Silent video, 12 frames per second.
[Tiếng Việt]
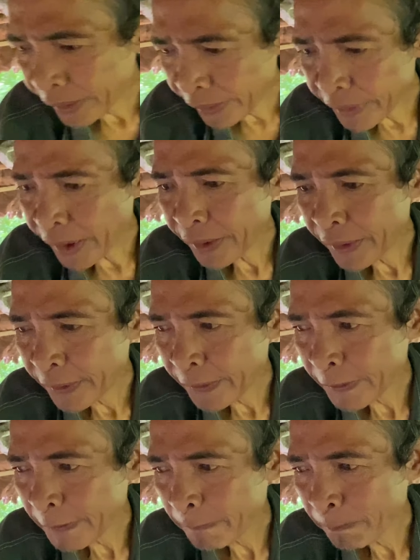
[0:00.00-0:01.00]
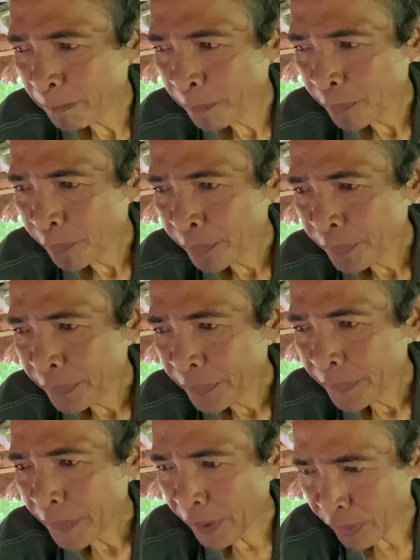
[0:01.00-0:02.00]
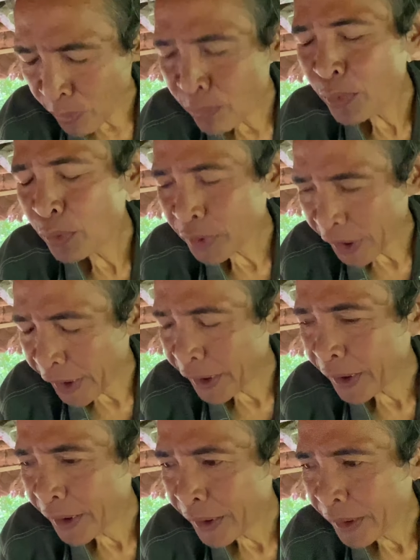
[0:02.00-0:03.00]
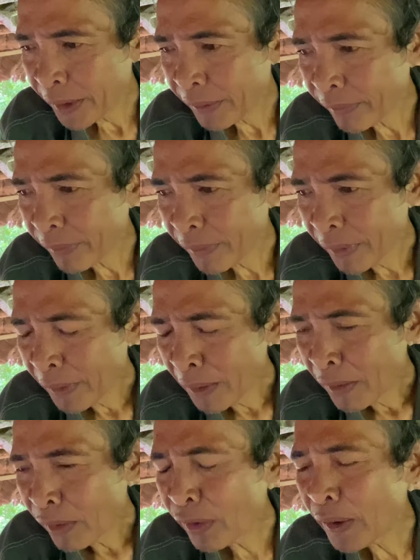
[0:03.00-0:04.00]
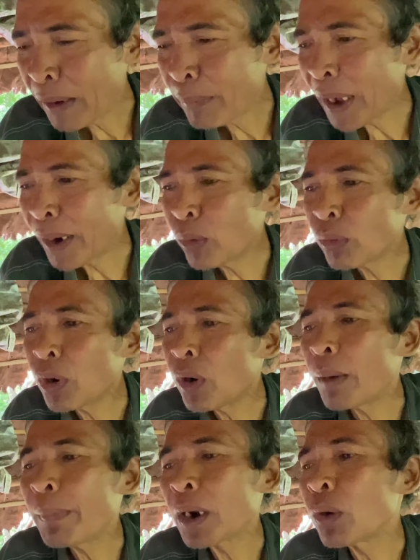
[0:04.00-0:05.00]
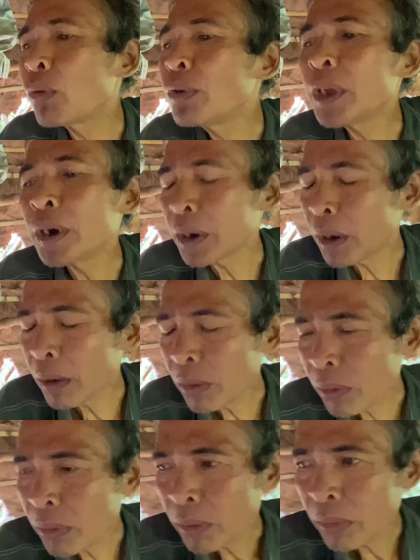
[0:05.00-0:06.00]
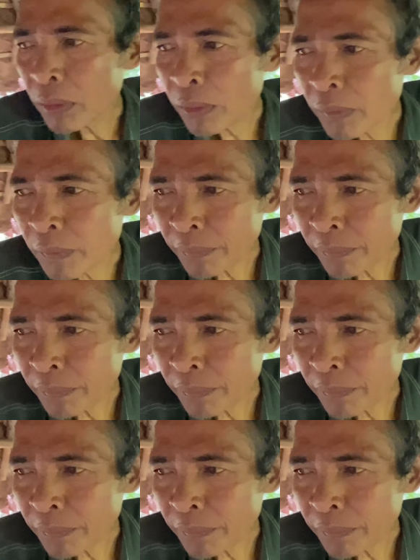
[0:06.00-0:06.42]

cũng bảy tám năm rồi chú nhỉ à, cũng có thể à vậy à, là ama lúc đó ama đâu có nhớ đâu ừ, dạ